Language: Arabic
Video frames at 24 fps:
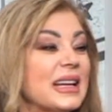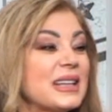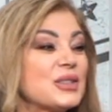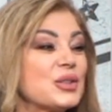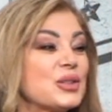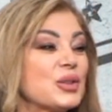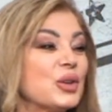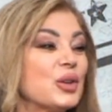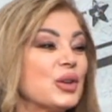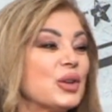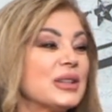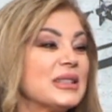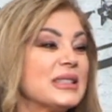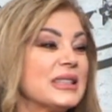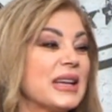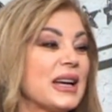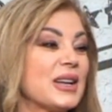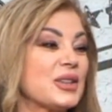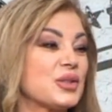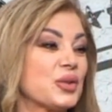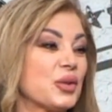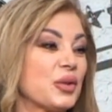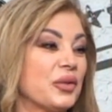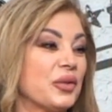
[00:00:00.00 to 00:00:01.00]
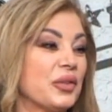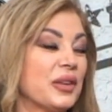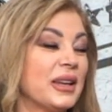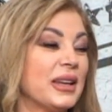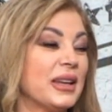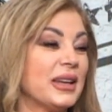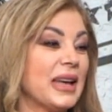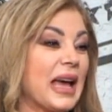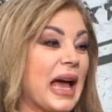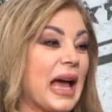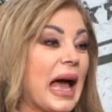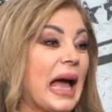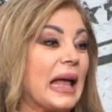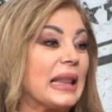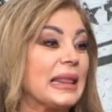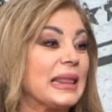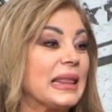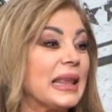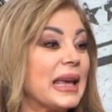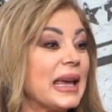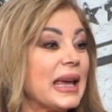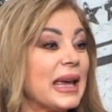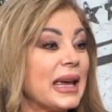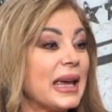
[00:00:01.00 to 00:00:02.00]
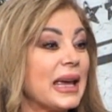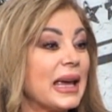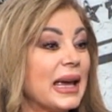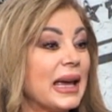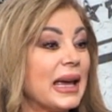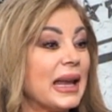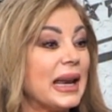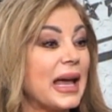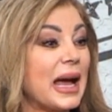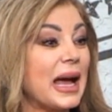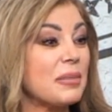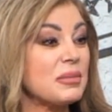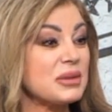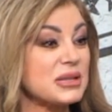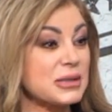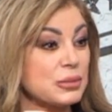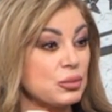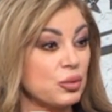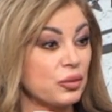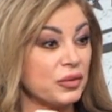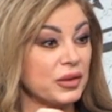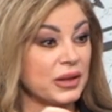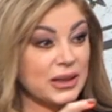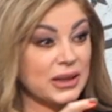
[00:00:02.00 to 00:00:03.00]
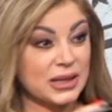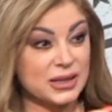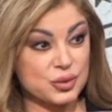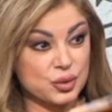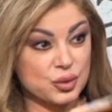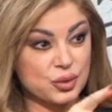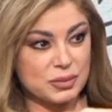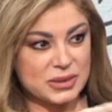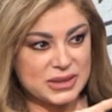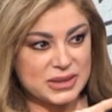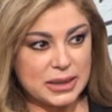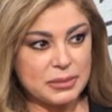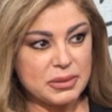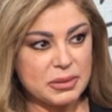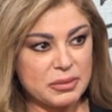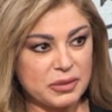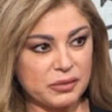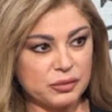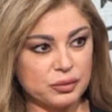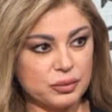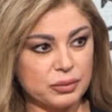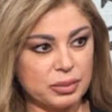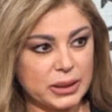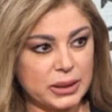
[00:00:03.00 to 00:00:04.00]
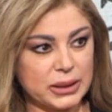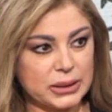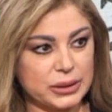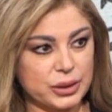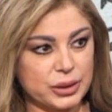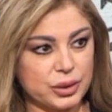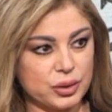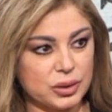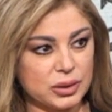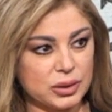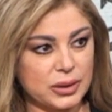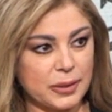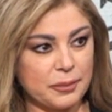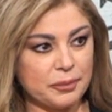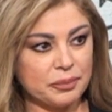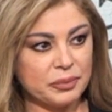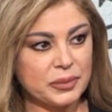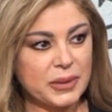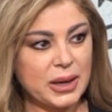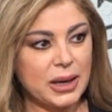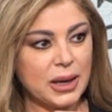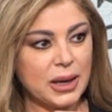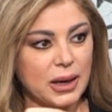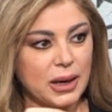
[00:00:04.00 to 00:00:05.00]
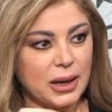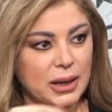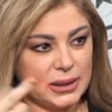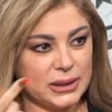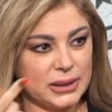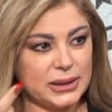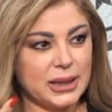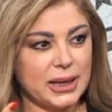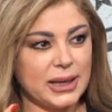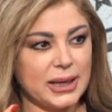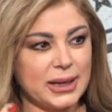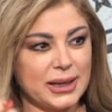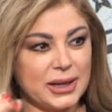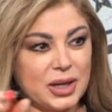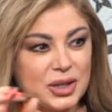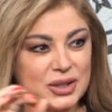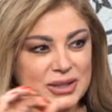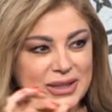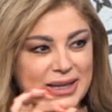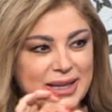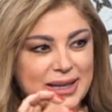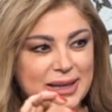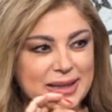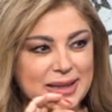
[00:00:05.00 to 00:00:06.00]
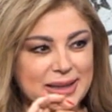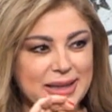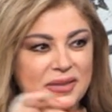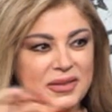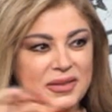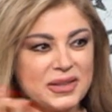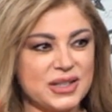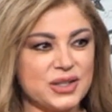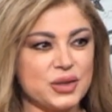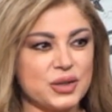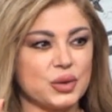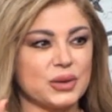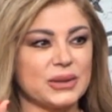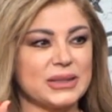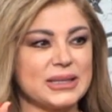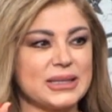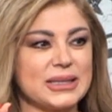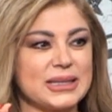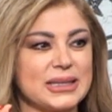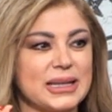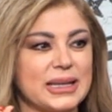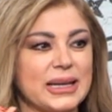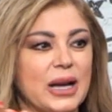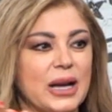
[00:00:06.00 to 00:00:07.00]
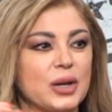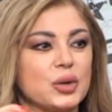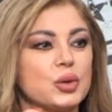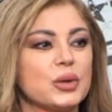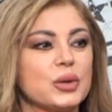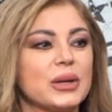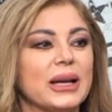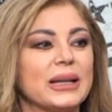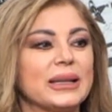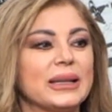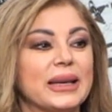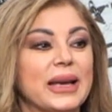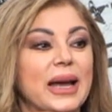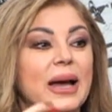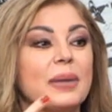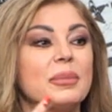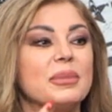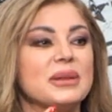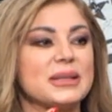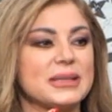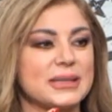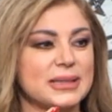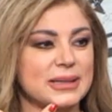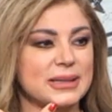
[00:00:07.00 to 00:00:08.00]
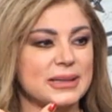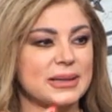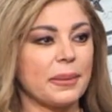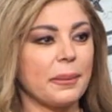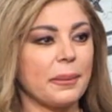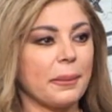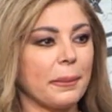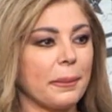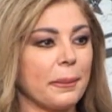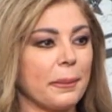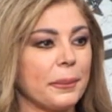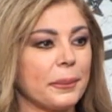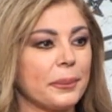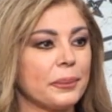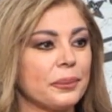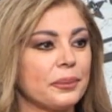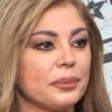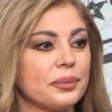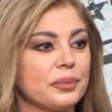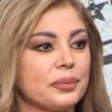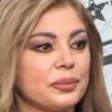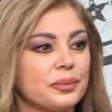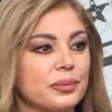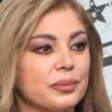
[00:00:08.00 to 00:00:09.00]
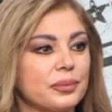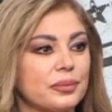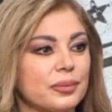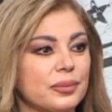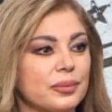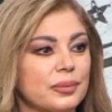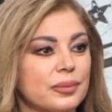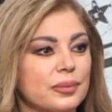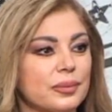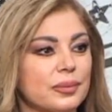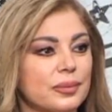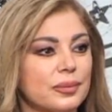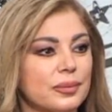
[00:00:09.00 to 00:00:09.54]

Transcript: للصوت يا صوفي قد ايه الهمس مفيد للصوت بس قبل ما افوت بهيدا النقطه خلينا هيك نعطي هيك ديفينيسيون كثير سريعه شو يعني همس الهمس